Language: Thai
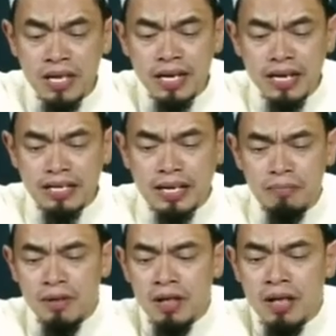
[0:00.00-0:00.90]
นะครับ
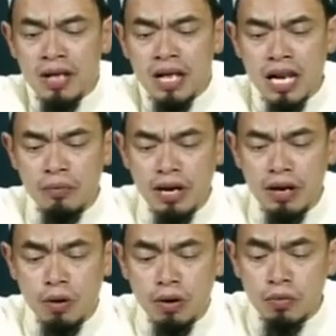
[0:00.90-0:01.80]
แล้ววันนั้น
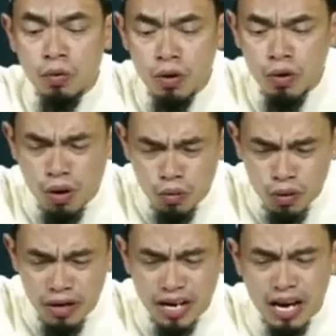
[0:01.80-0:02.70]
คนโอ้อว
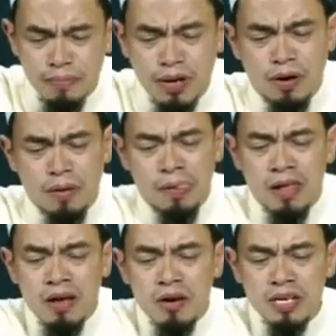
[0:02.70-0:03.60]
ดนะครับพี่น้อง
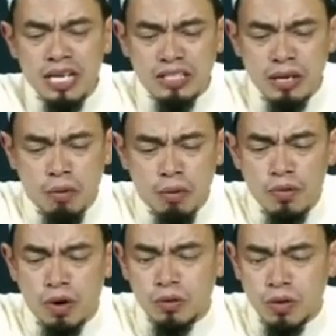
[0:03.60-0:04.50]
อย่างที่ผมย
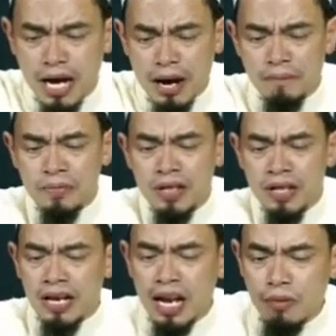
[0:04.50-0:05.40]
กตัวอย่าง
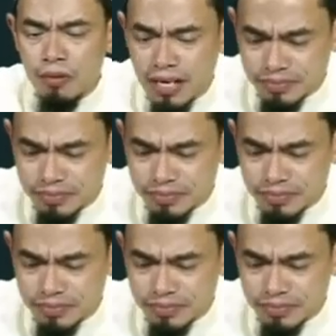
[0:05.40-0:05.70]
นะว่า